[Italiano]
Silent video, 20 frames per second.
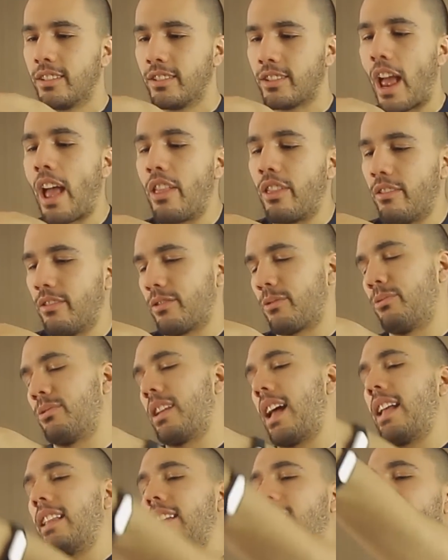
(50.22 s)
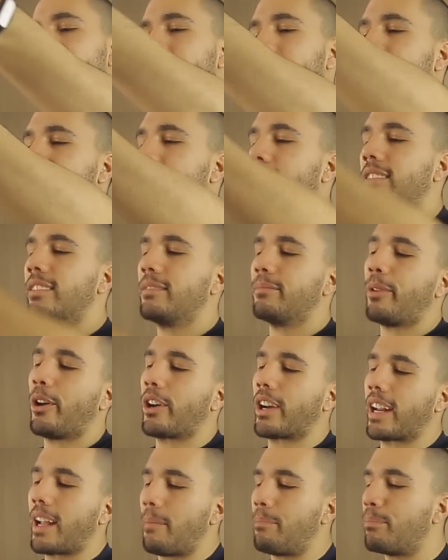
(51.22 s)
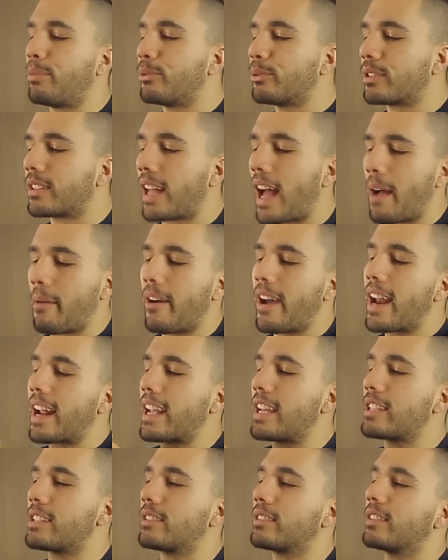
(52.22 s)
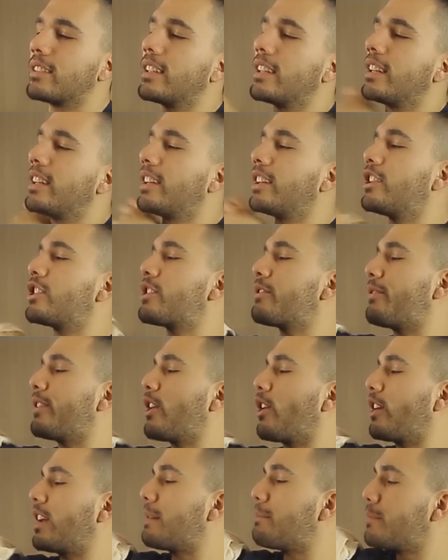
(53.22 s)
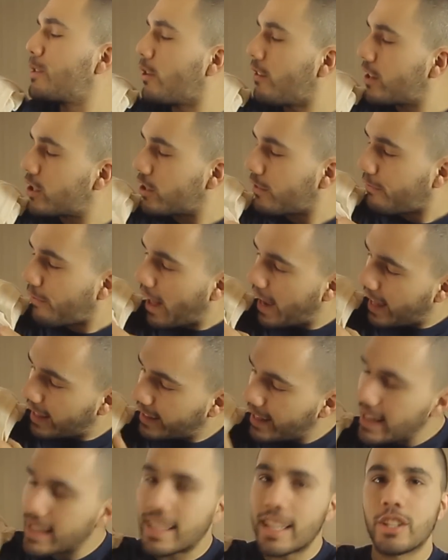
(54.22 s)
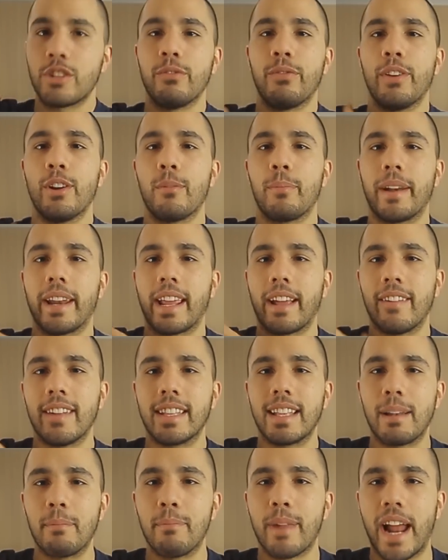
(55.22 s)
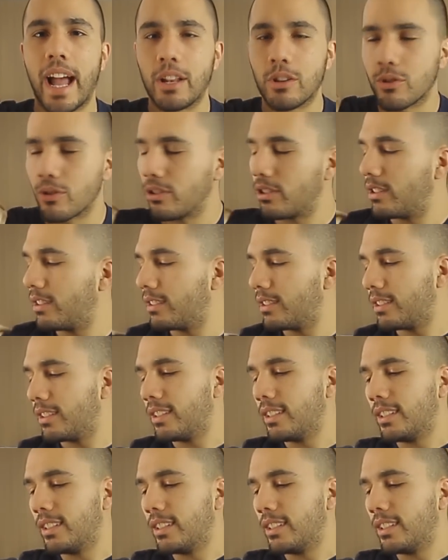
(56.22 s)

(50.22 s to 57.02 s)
Eh, scusate. Porca puttana, guarda che... Io ci infilo... Il, dove ci fa la testa ci infilo praticamente il braccio.